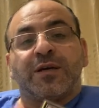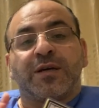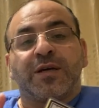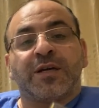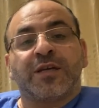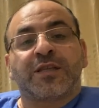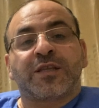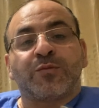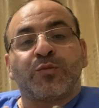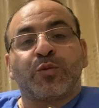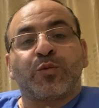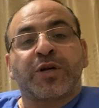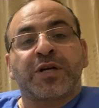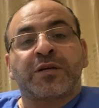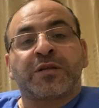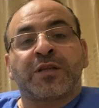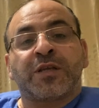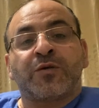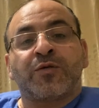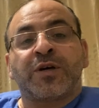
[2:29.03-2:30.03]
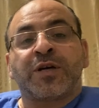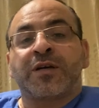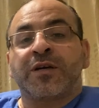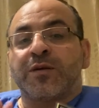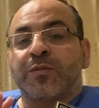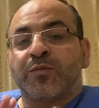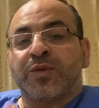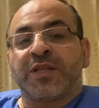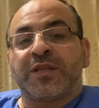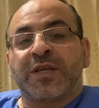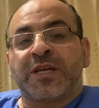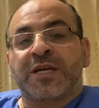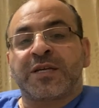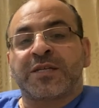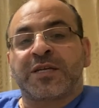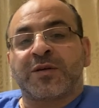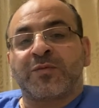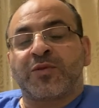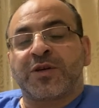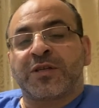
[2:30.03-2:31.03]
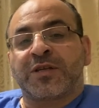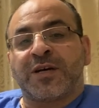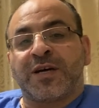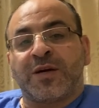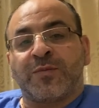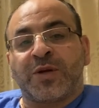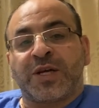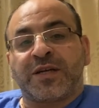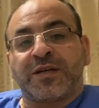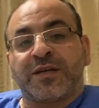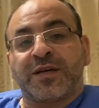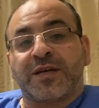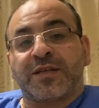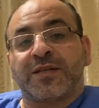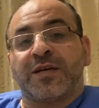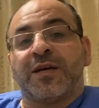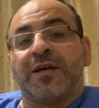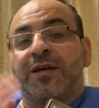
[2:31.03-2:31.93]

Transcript: انت ممرض طوارئ بدنا ناس خبرتها عمليات